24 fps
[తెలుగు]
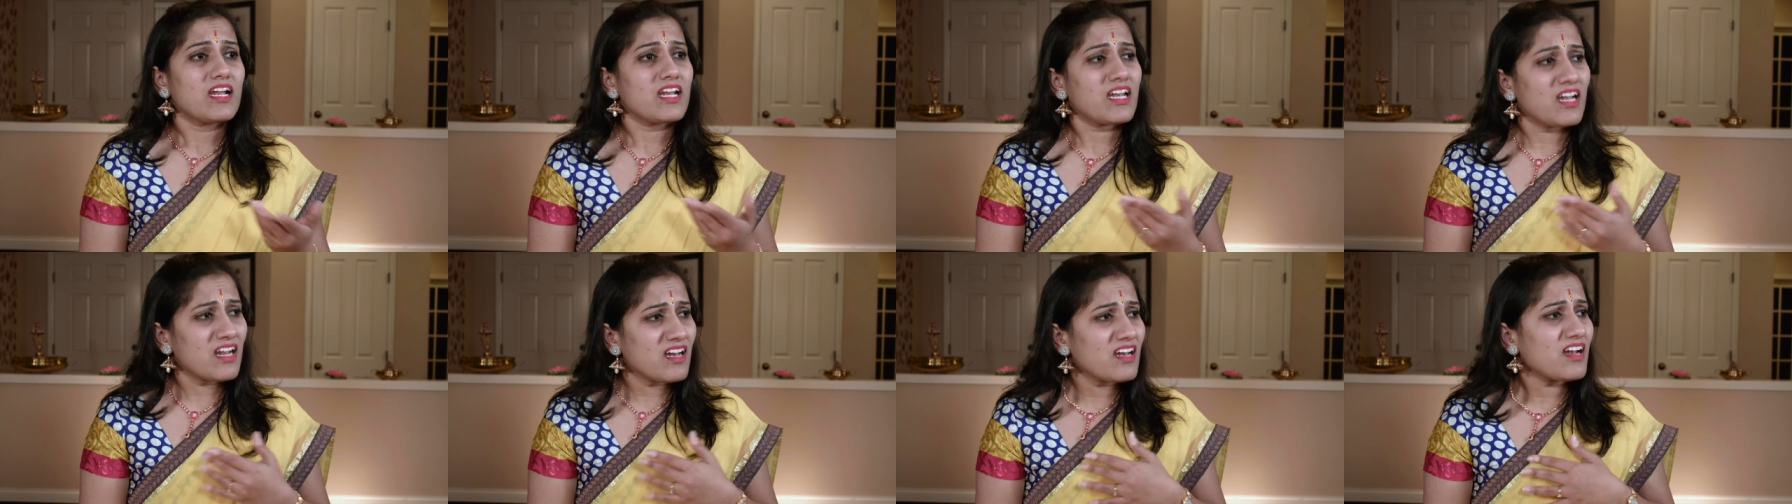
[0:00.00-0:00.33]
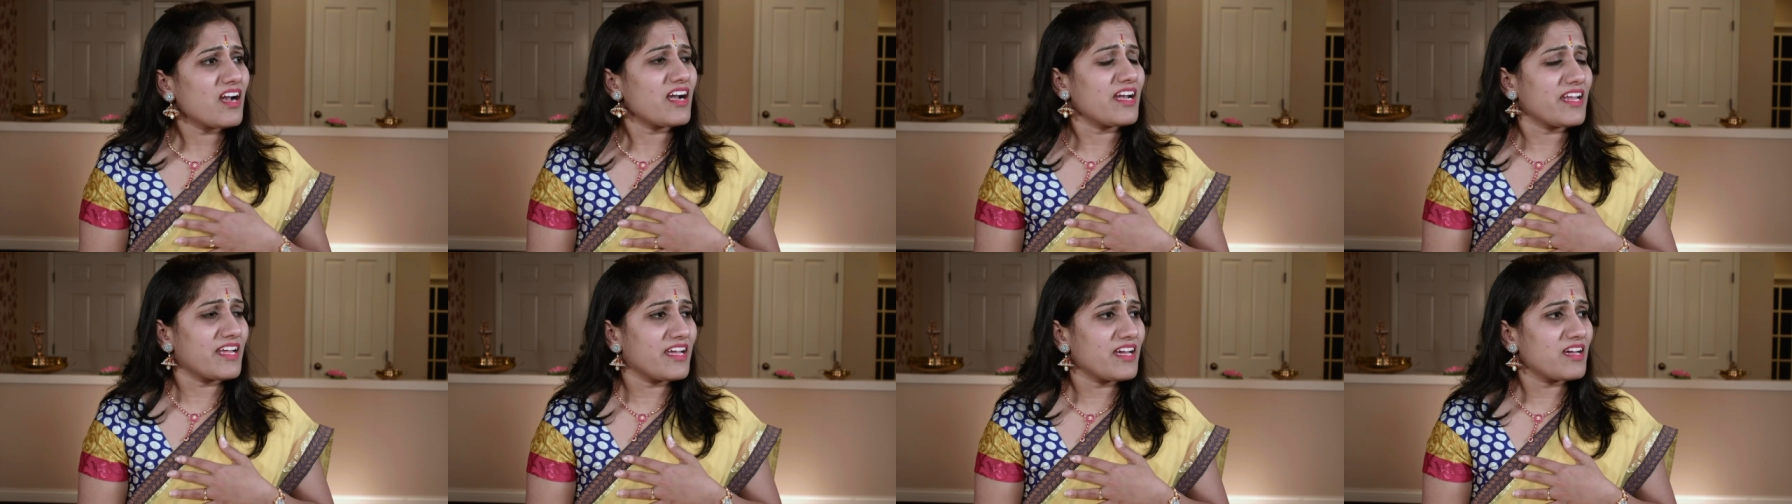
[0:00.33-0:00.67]
నన్ను
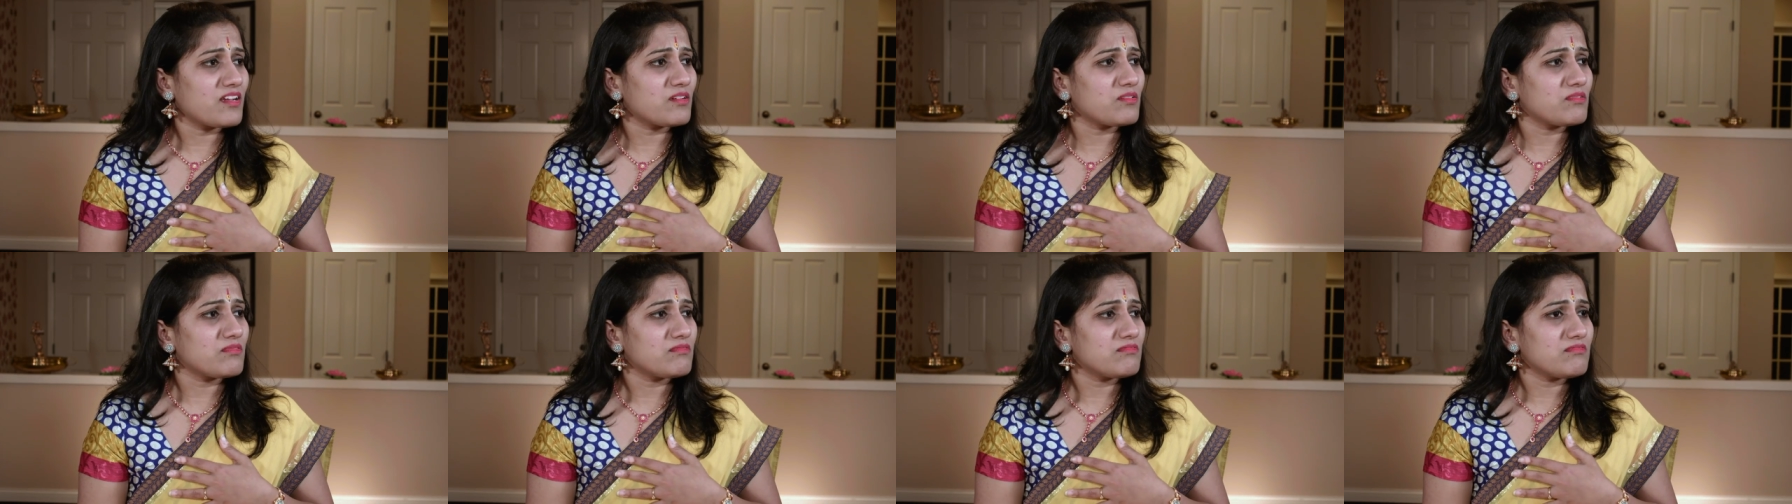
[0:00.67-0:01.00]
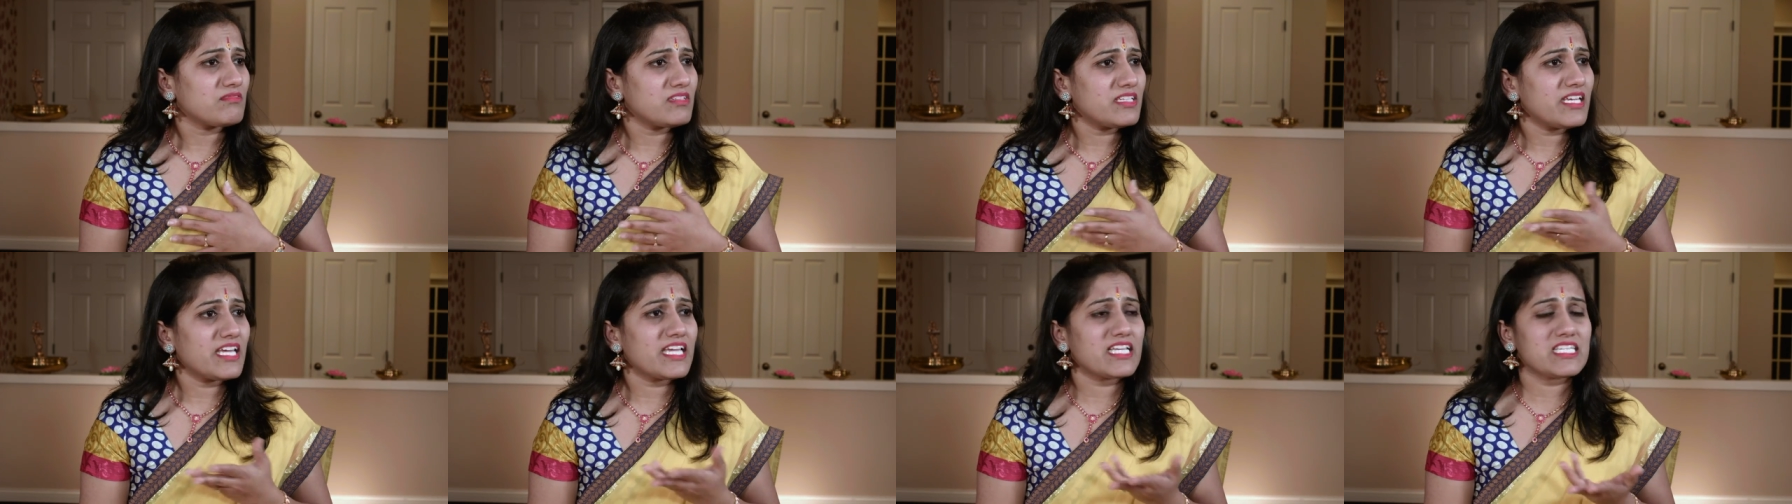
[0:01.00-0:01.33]
అడిగారు
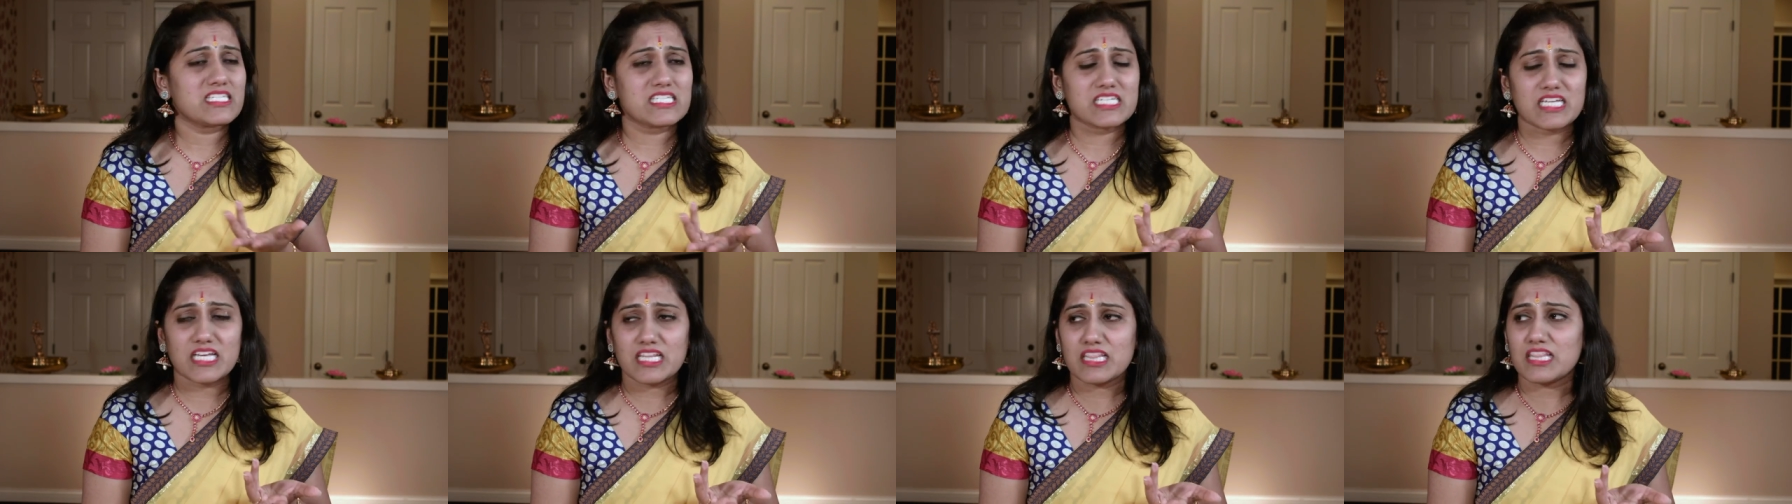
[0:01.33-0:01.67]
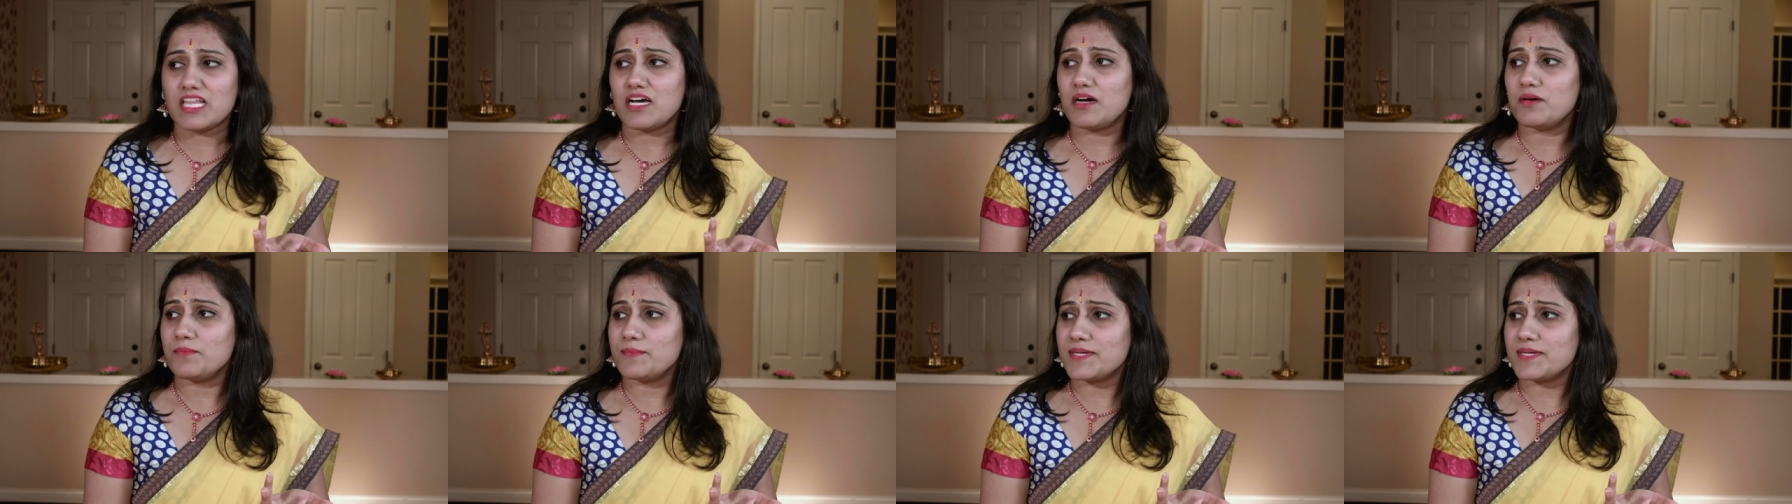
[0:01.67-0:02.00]
ఏం
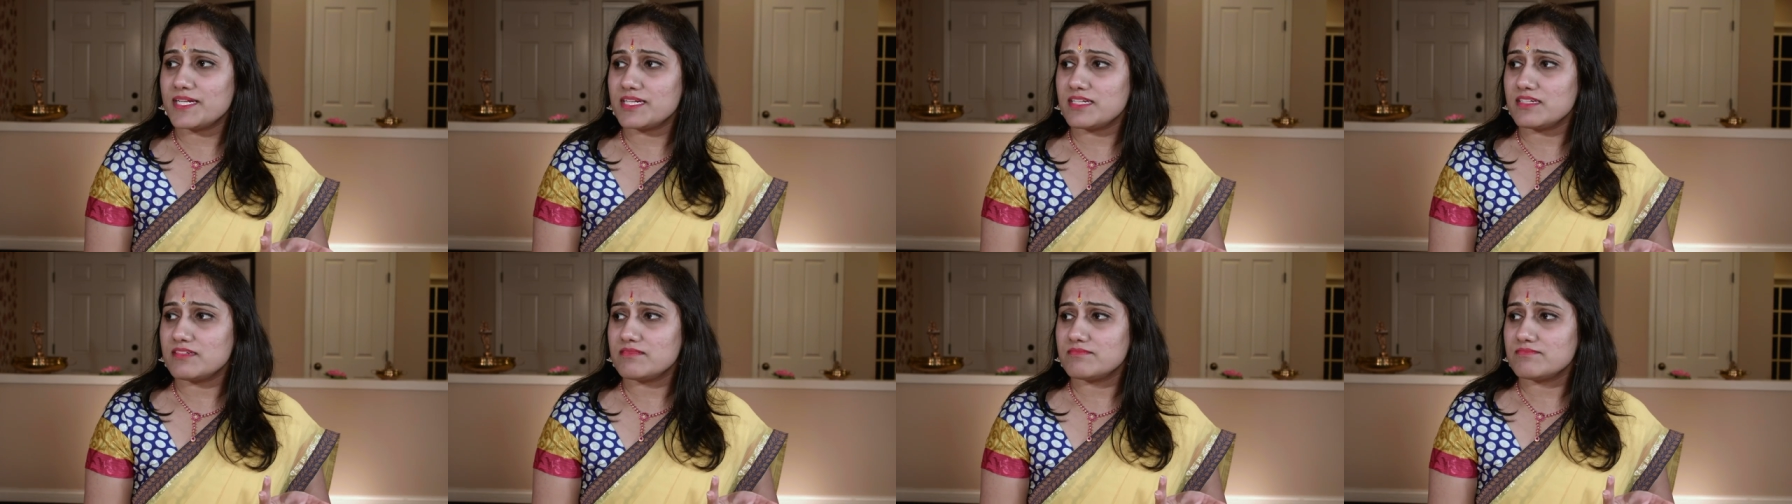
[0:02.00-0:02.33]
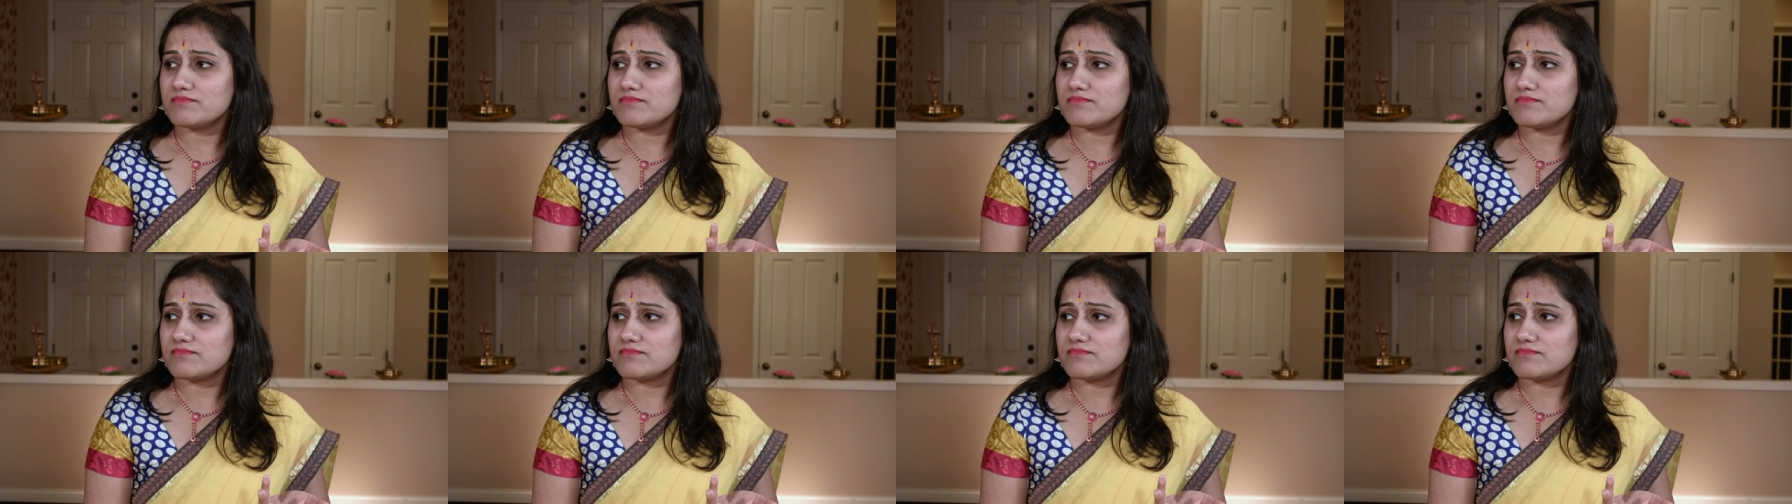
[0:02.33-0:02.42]
చేద్దామని